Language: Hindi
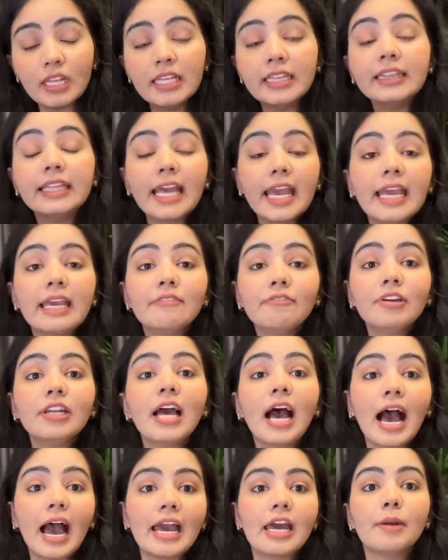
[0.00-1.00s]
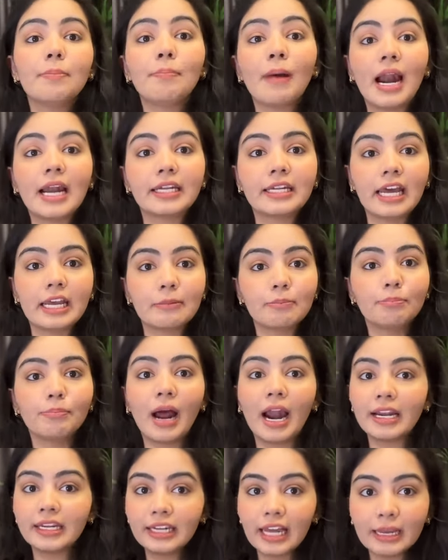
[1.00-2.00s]
दे इवन हायर पार्ट टाइम
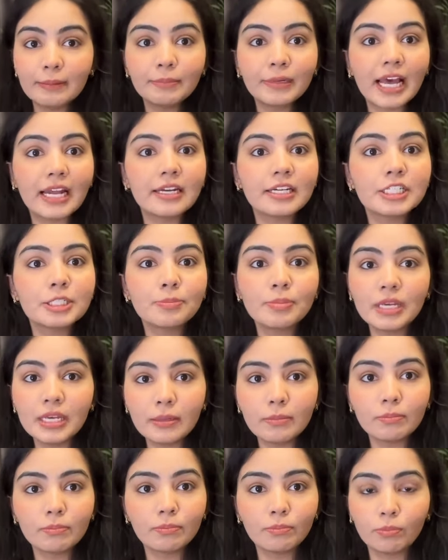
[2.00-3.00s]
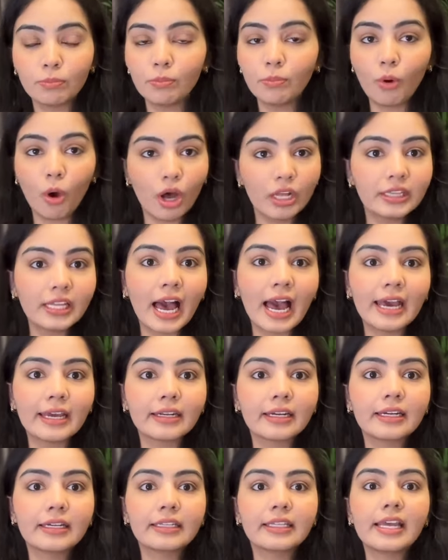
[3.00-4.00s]
पार्ट टाइम टेलर्स भी बहुत
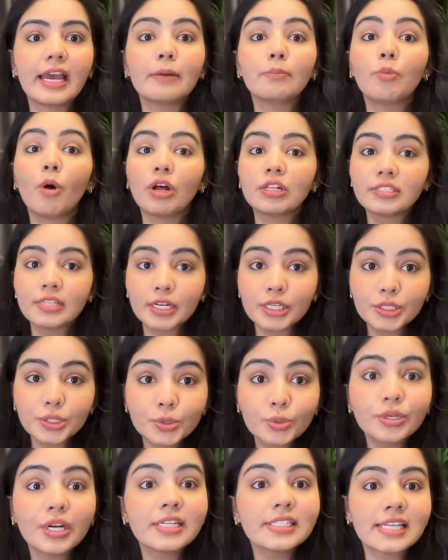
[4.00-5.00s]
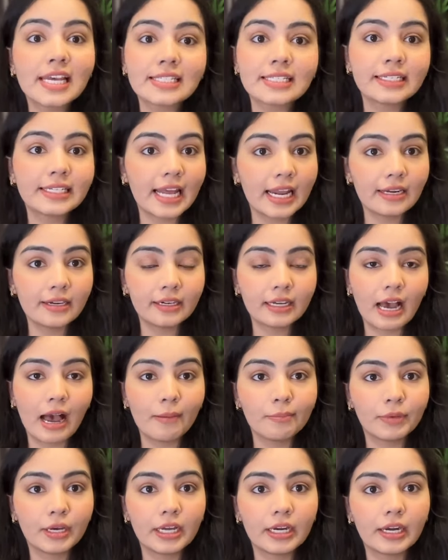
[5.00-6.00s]
हायर करते हैं एंड बहुत सारे स्टूडेंट्स एज अ टेलर
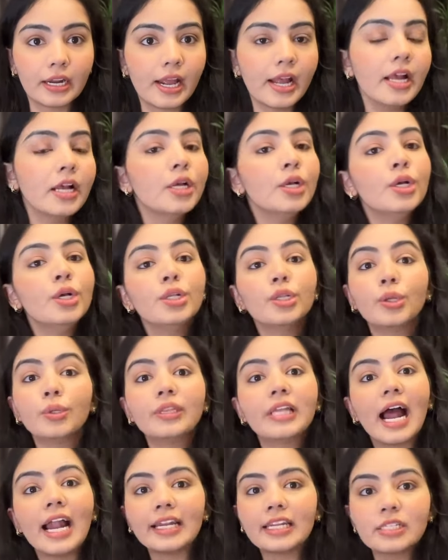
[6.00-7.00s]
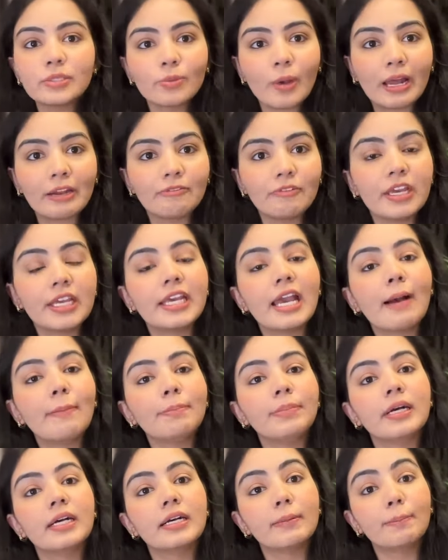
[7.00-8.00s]
काम कर रहे हैं तो दैट इज़ वन वे कि
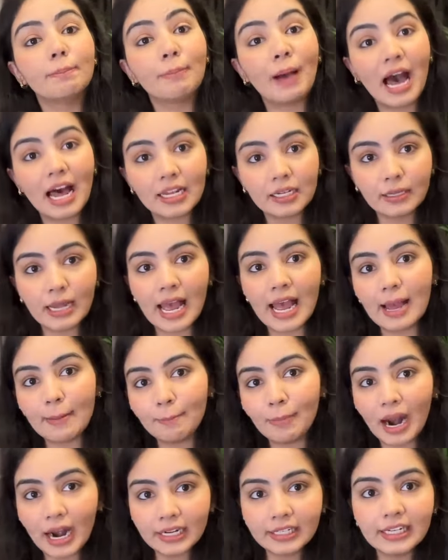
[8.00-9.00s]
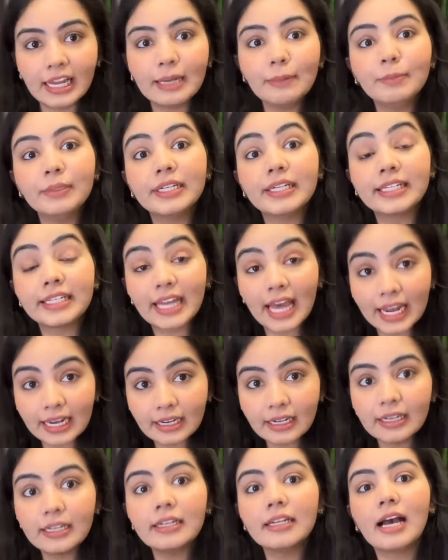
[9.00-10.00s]
आप पार्ट टाइम
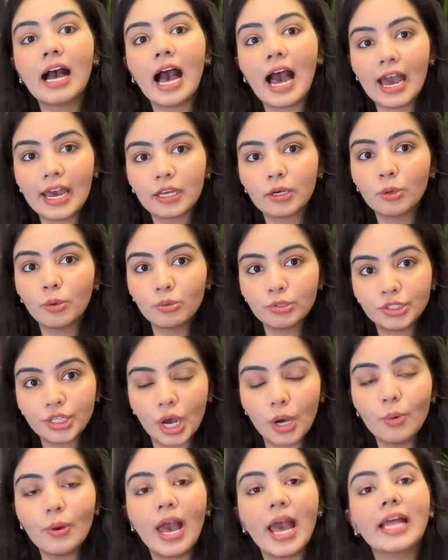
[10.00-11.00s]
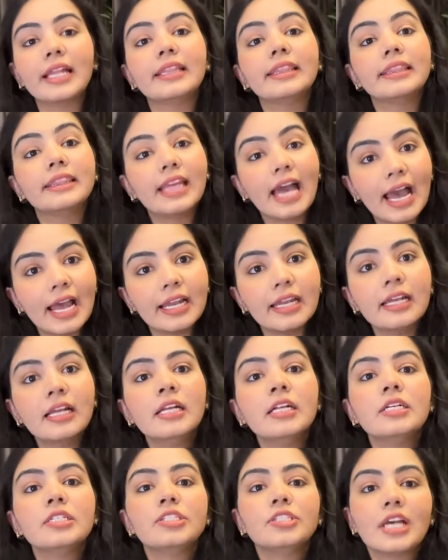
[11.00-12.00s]
टेलर हायर हो जाओ एंड देन
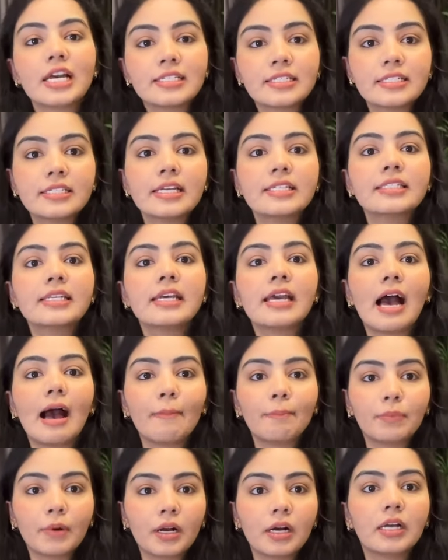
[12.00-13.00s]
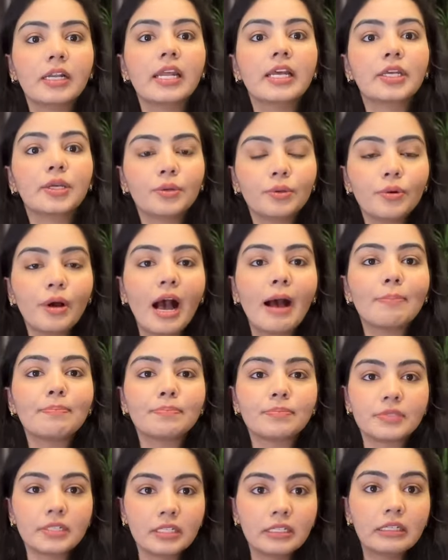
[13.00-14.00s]
जैसे जैसे आपका लाइक यू नो
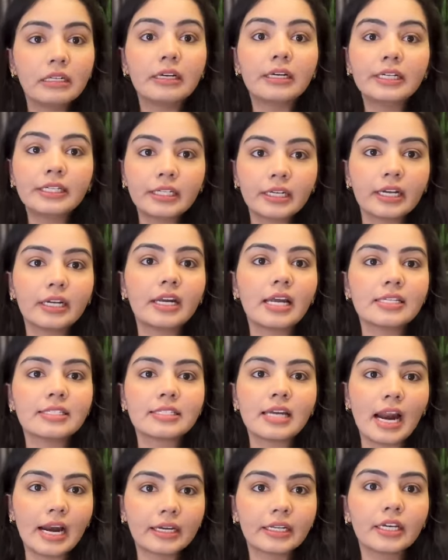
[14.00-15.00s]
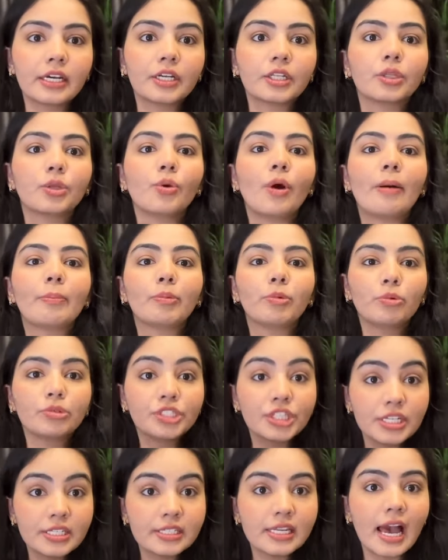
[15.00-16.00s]
आप लर्न करना स्टार्ट करते हो आपको
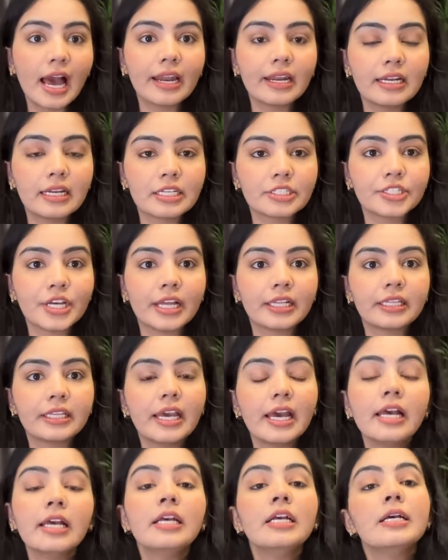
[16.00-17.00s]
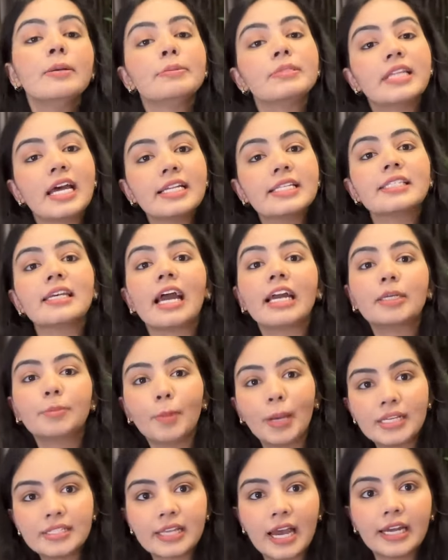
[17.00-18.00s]
चीज़ें आने लग जाती हैं देन साइड
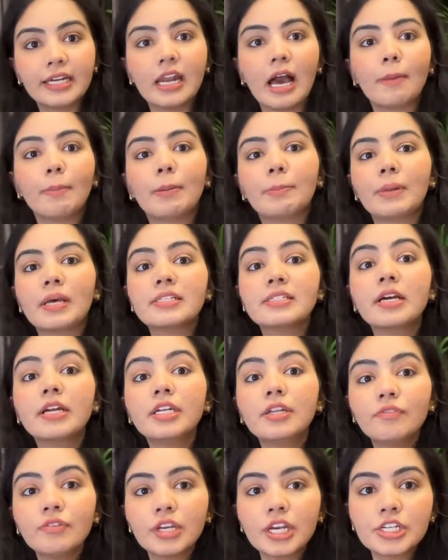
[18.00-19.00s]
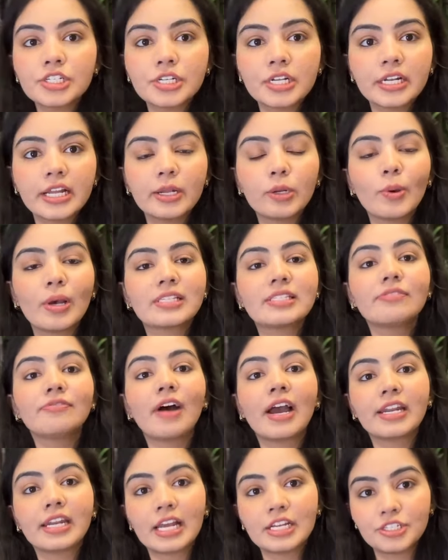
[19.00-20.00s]
बाय साइड आप अपना सर्टिफिकेशन ले लो एज अ
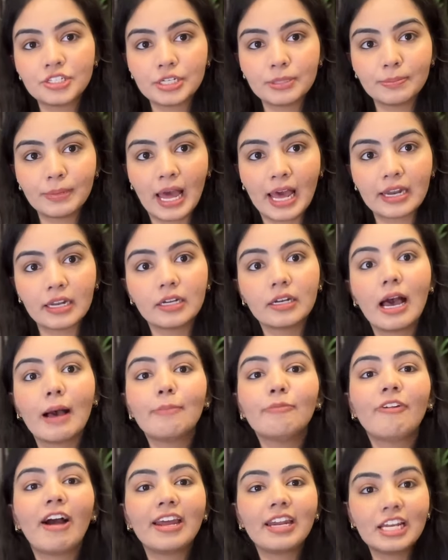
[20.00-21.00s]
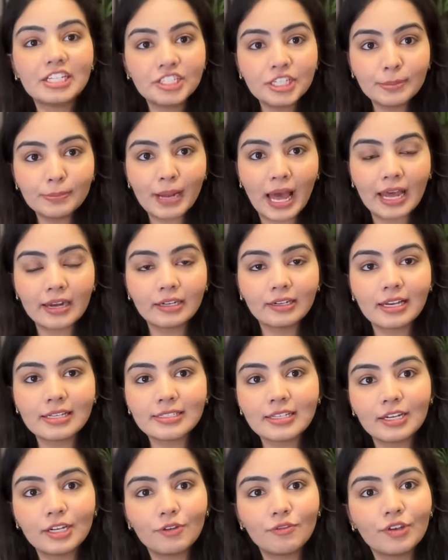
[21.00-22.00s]
फाइनेंशियल प्लानर आप फाइनेंशियल प्लानर का
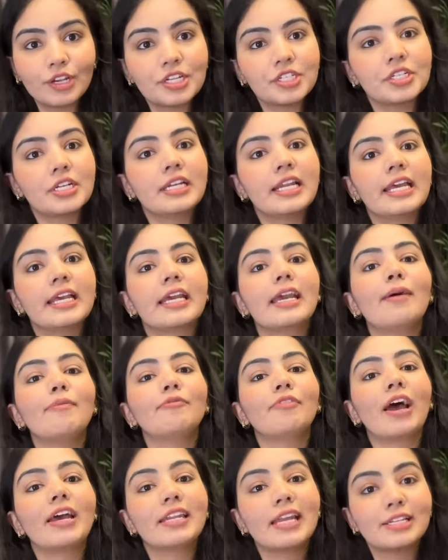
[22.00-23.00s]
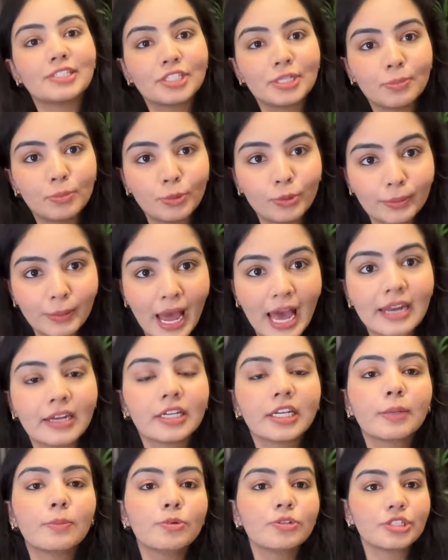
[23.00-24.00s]
सर्टिफिकेशन लेके आप फाइनेंशियल
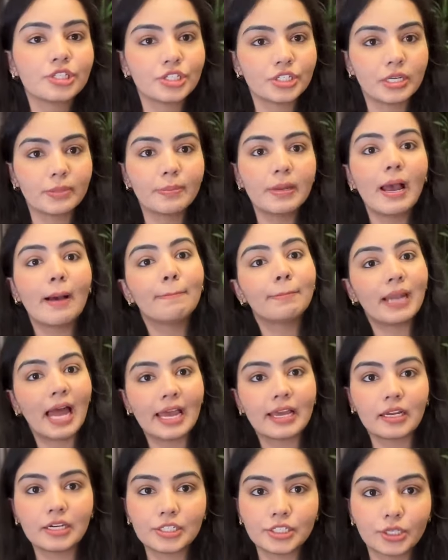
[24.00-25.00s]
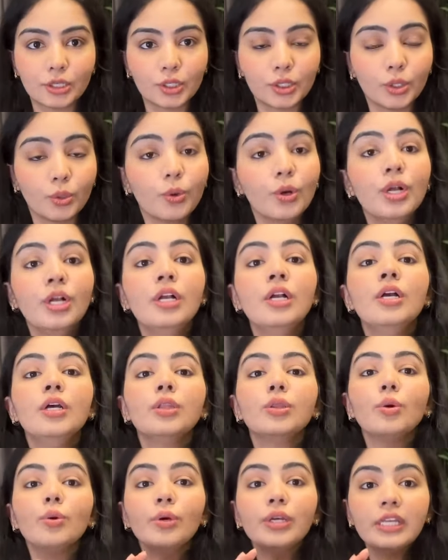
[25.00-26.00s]
प्लानर की पोजीशन में अप्लाई कर सकते हो
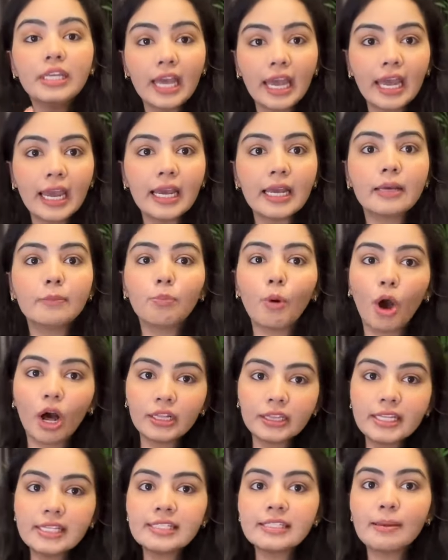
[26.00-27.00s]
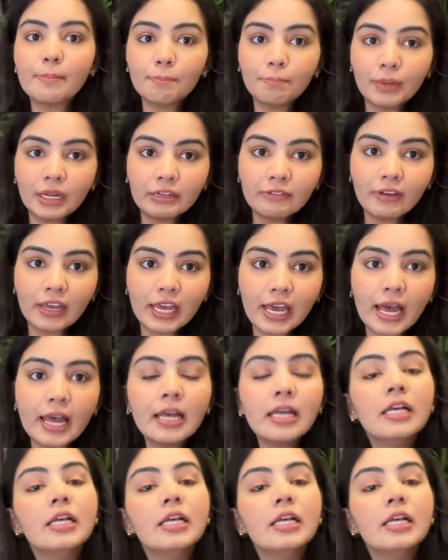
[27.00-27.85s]
तो ये बहुत ही सिंपल वे है